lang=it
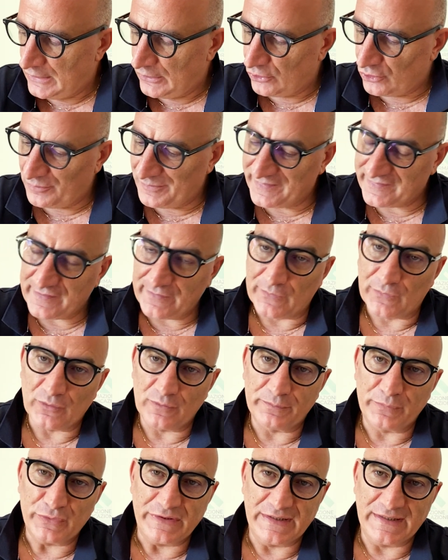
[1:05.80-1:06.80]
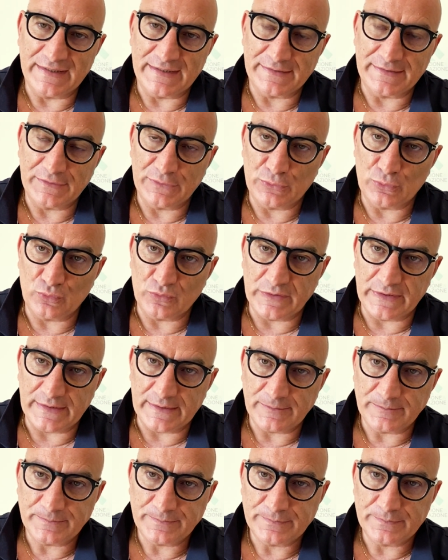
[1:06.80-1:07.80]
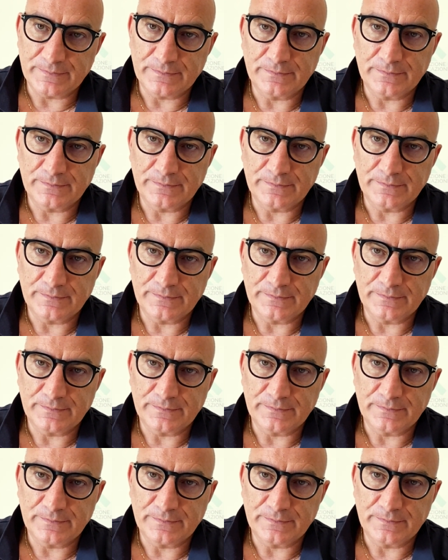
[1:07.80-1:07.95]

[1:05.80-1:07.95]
come senso un po' di gratitudine